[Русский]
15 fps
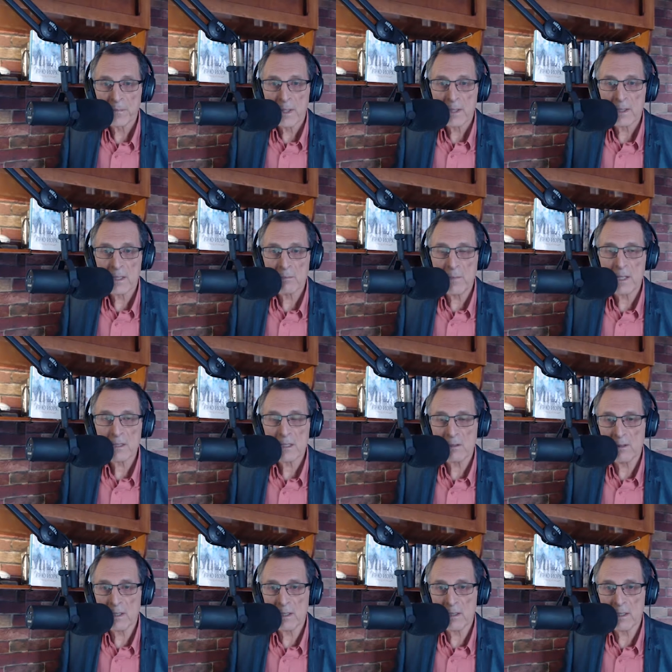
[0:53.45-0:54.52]
Как
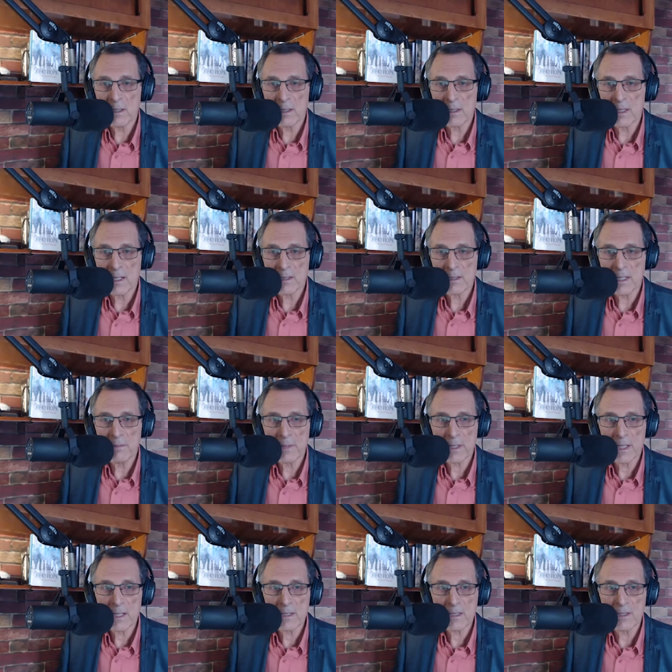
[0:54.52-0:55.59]
массовая ирландская
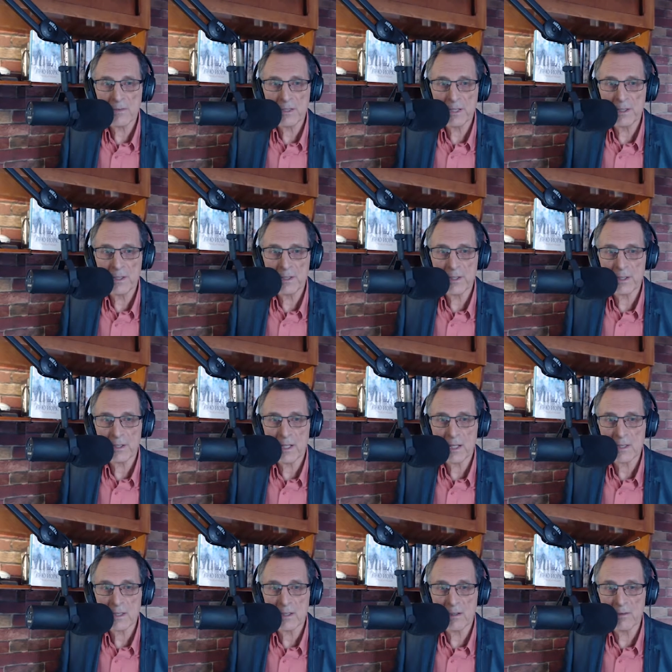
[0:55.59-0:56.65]
миграция в середине
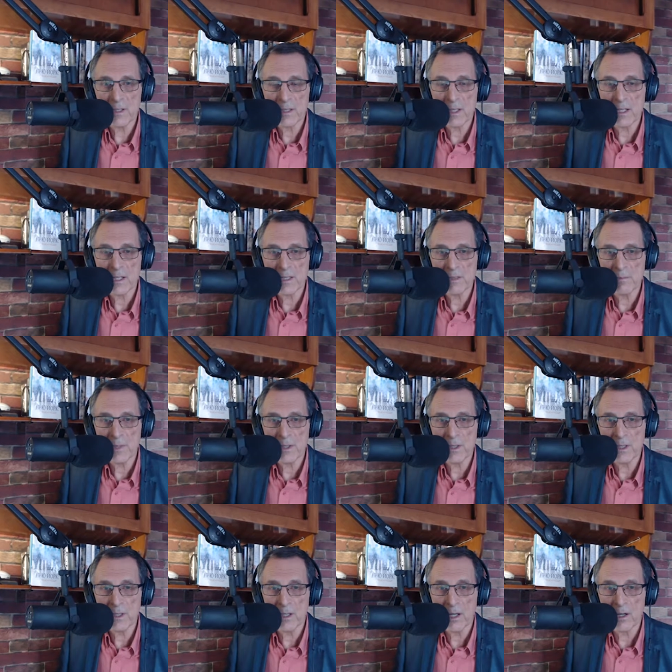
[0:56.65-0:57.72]
XIX века
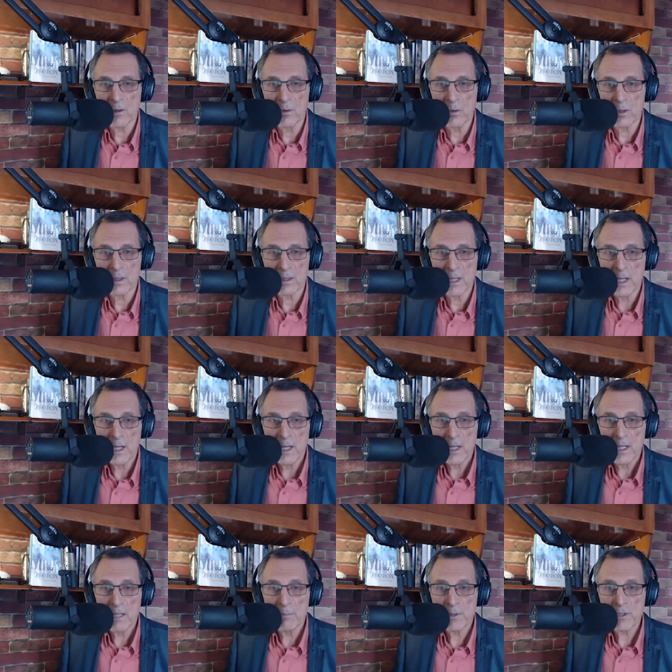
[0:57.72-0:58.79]
изменила город –
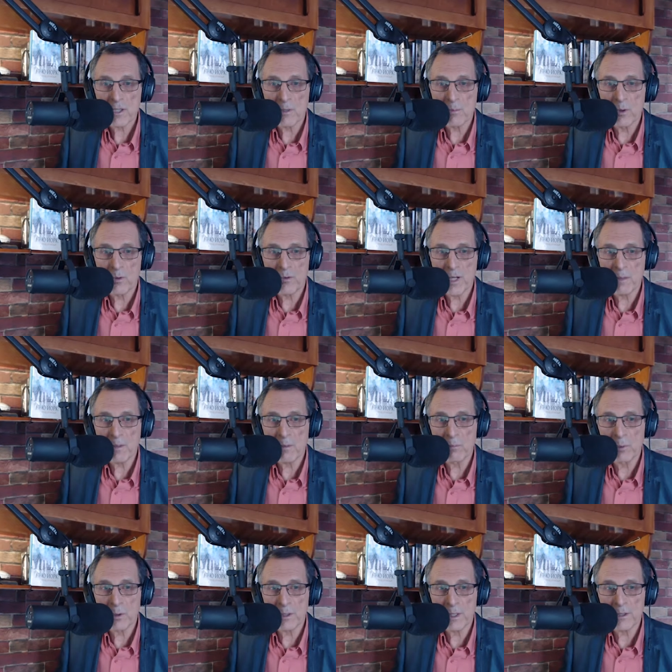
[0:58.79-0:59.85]
и почему время
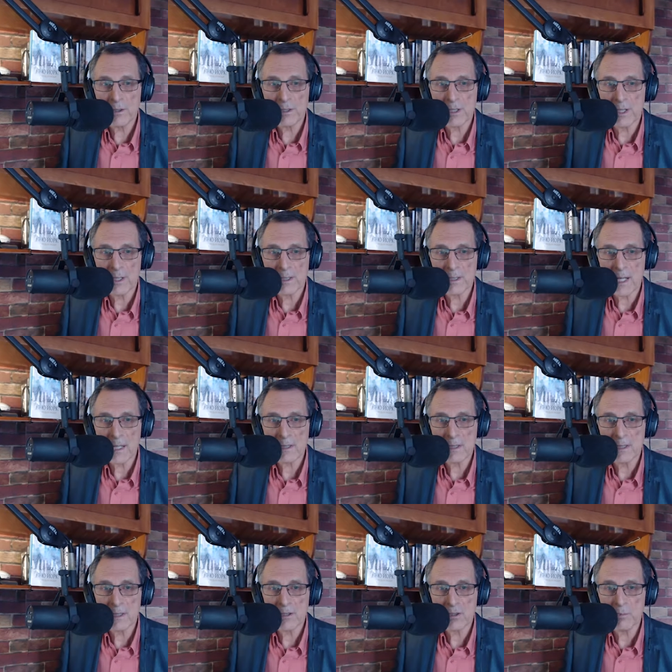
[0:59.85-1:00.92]
бурной
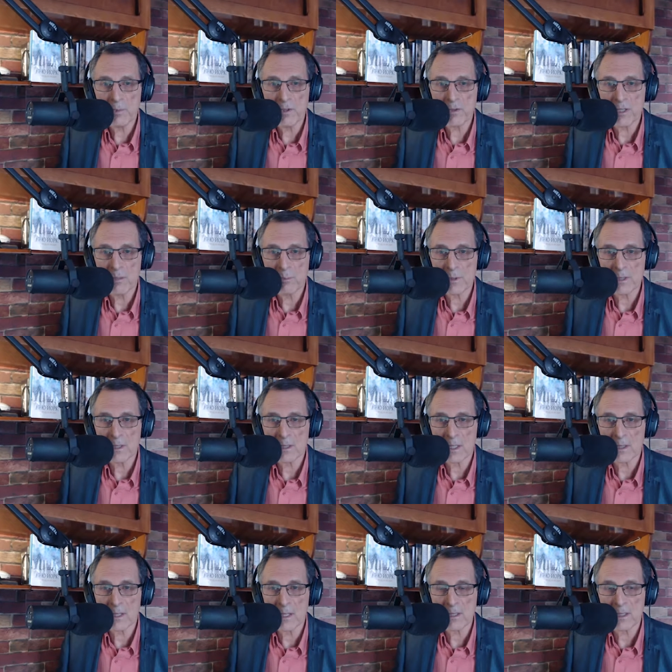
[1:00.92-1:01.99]
индустриализации, наступившее после
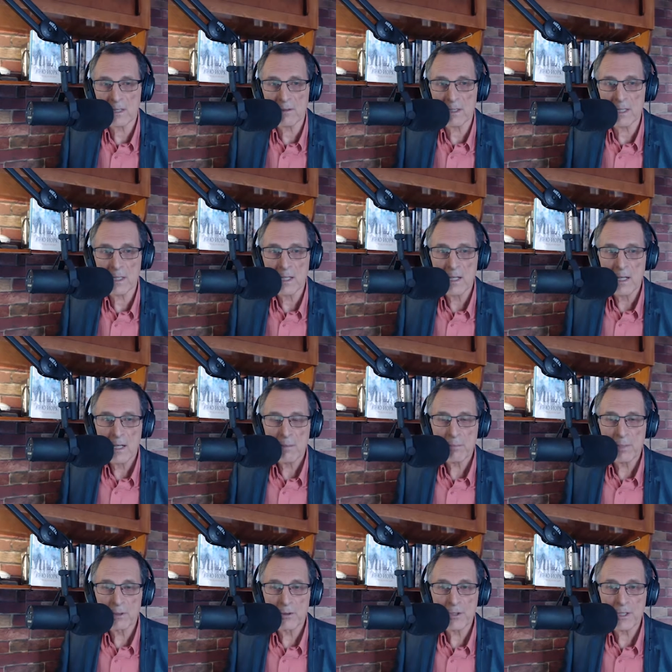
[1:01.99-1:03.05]
гражданской войны,
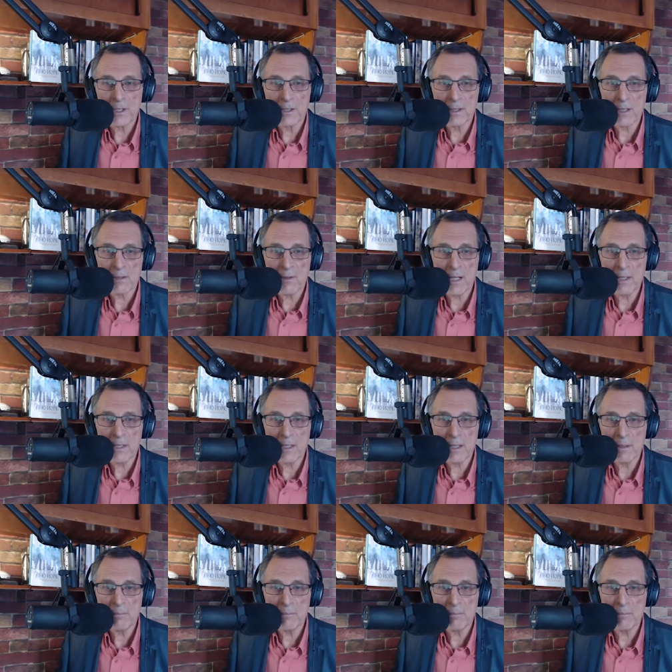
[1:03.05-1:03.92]
получило название